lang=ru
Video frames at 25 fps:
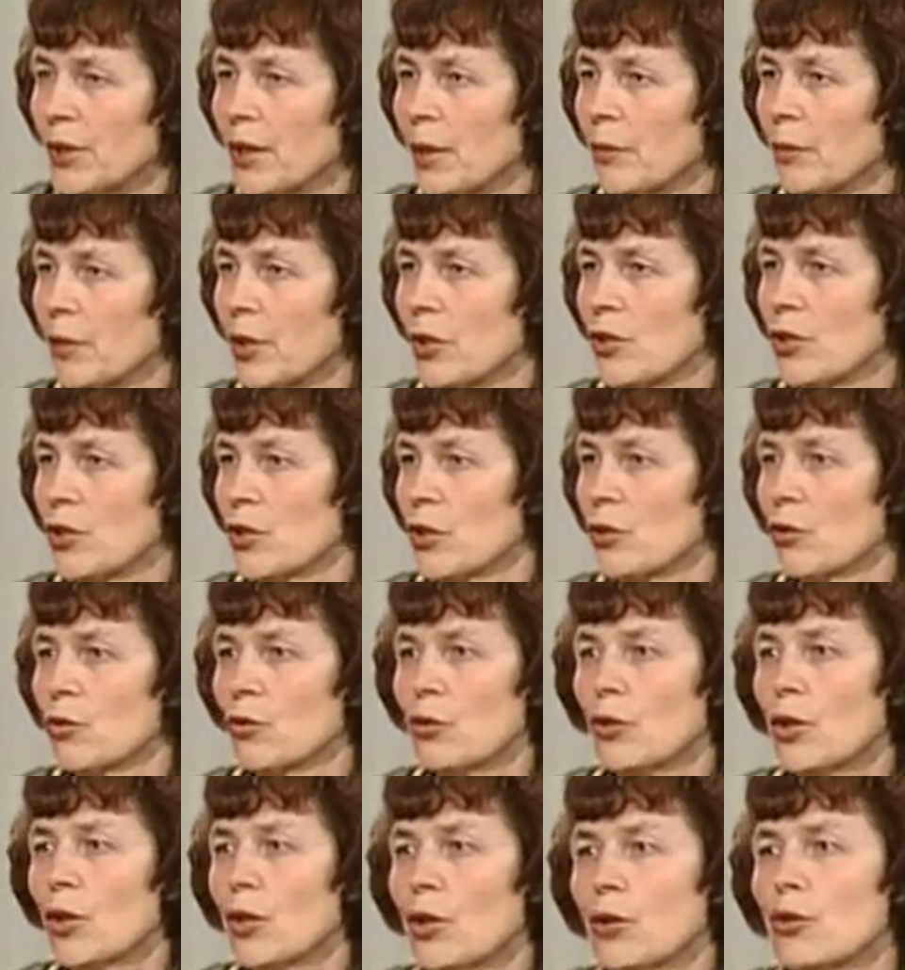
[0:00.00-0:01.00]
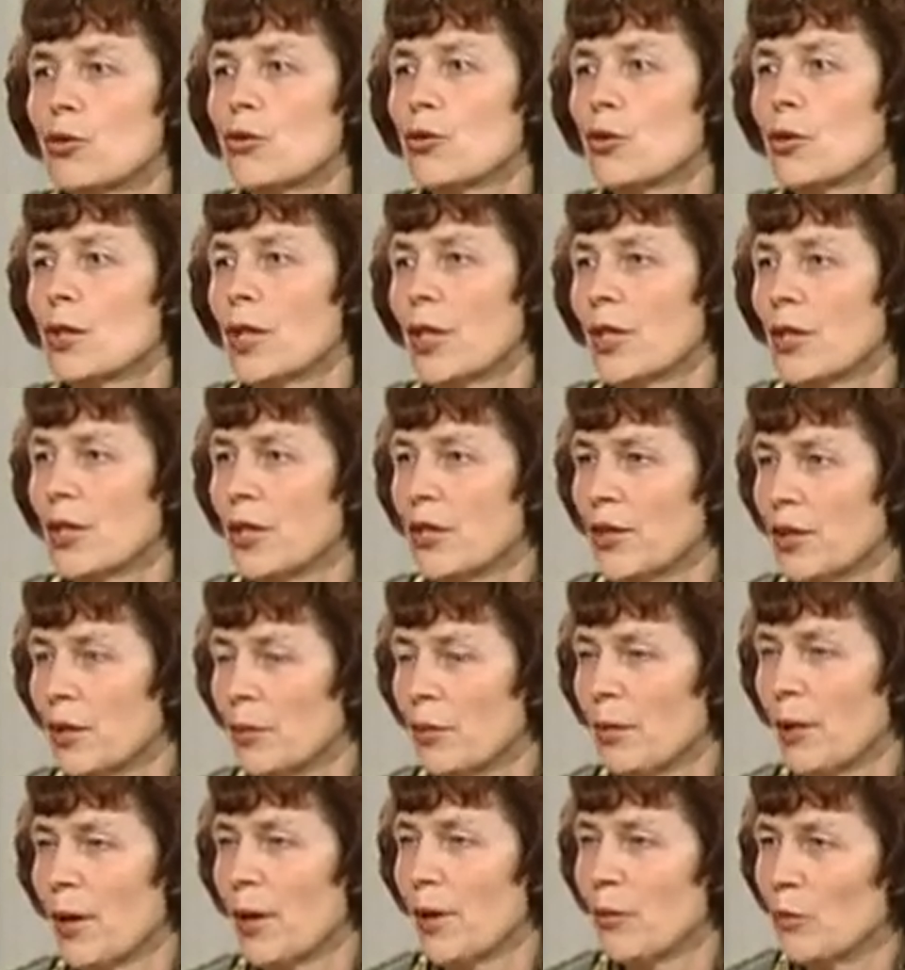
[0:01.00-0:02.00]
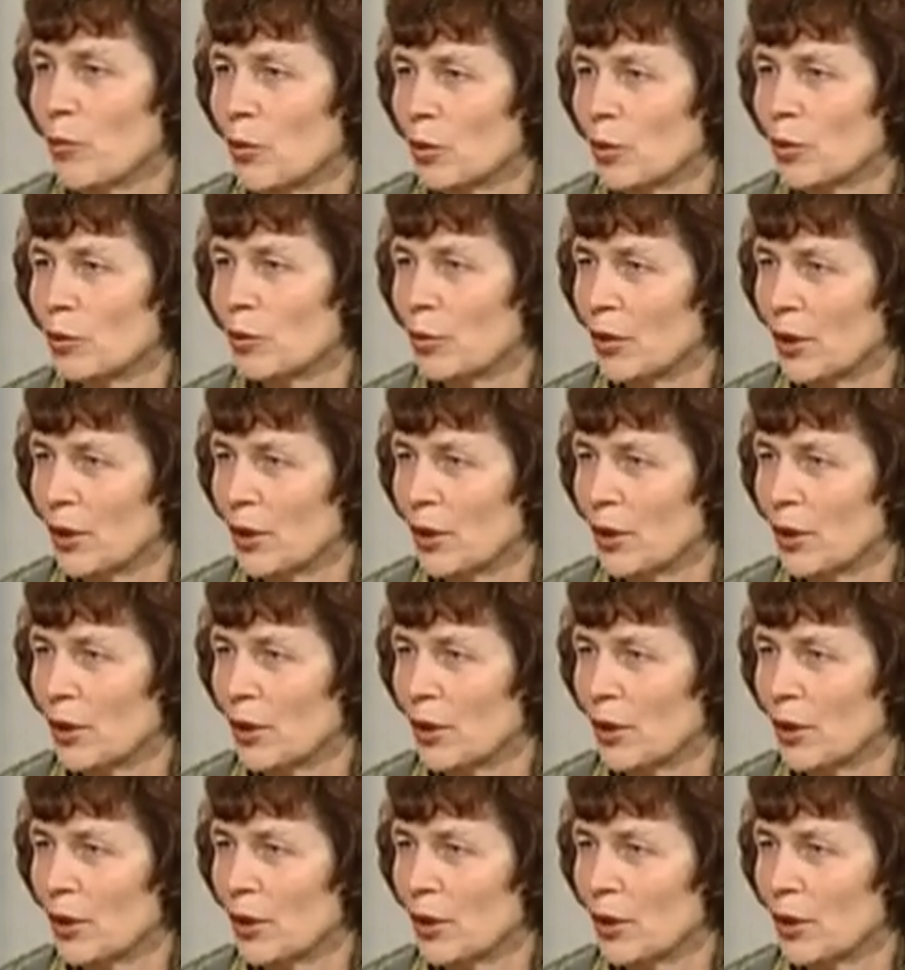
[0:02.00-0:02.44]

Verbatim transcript: Нам кажется, что ну, что-то они не допоймут,